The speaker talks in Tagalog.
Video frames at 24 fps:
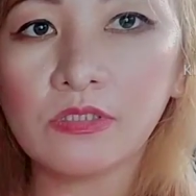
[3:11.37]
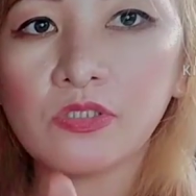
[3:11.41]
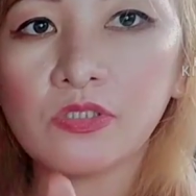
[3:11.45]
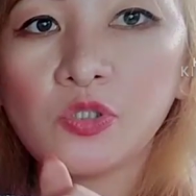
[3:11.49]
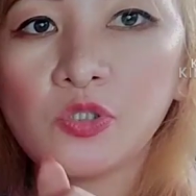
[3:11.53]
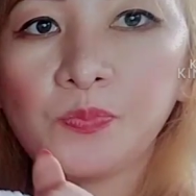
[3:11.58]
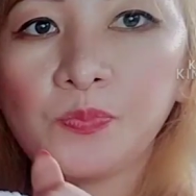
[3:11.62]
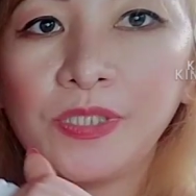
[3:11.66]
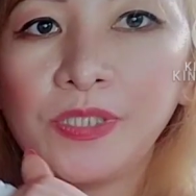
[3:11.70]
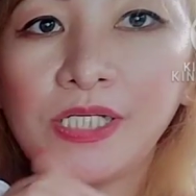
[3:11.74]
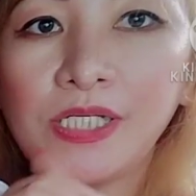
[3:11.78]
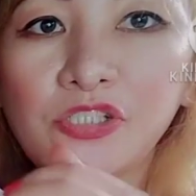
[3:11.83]

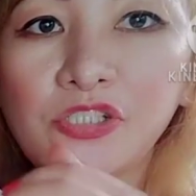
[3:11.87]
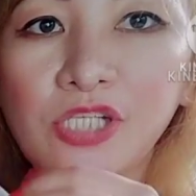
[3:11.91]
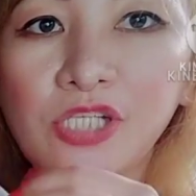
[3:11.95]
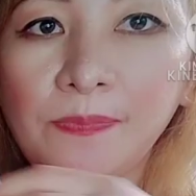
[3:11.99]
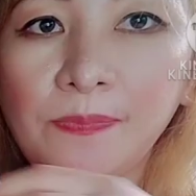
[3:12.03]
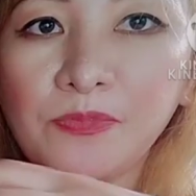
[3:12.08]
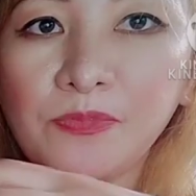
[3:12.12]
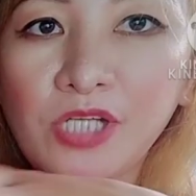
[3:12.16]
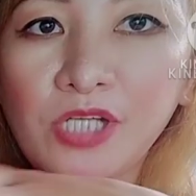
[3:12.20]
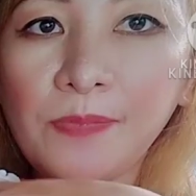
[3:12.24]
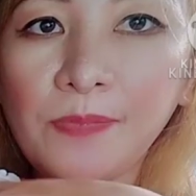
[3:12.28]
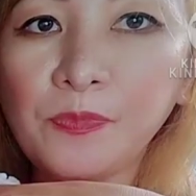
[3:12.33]
So,
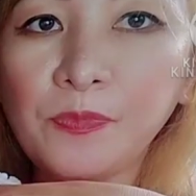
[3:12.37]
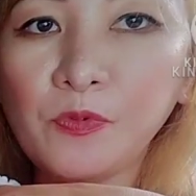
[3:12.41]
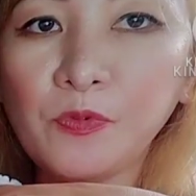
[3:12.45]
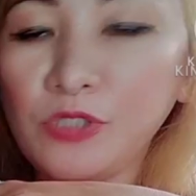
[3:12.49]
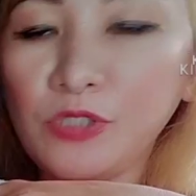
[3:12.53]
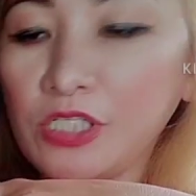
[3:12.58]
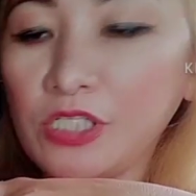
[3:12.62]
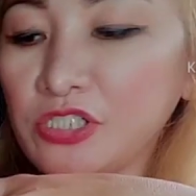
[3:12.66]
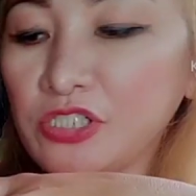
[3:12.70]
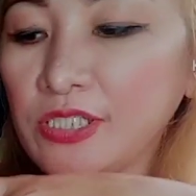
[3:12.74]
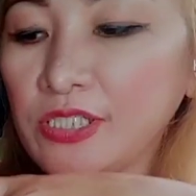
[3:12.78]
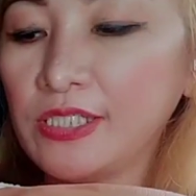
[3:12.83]
pinachop-chop ko
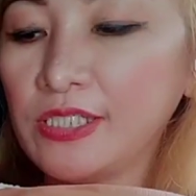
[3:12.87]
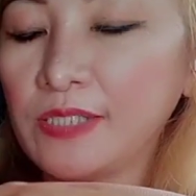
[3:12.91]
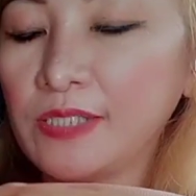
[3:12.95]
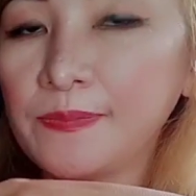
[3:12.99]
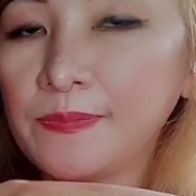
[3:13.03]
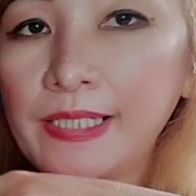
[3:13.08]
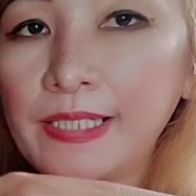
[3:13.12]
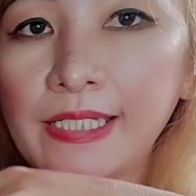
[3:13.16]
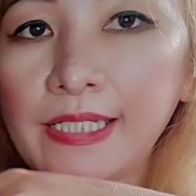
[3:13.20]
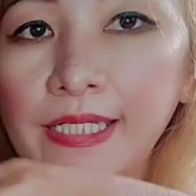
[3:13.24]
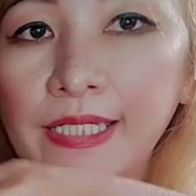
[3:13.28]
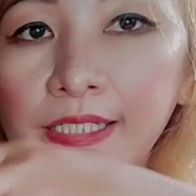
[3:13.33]
na siya ng
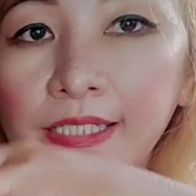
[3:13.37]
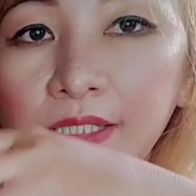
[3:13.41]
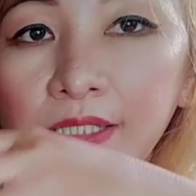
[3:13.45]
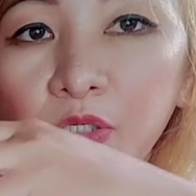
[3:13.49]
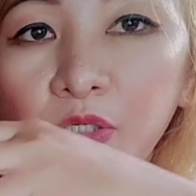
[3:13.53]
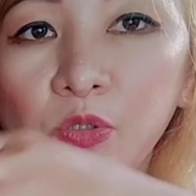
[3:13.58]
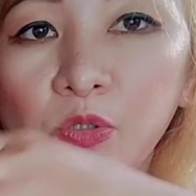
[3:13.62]
maliit.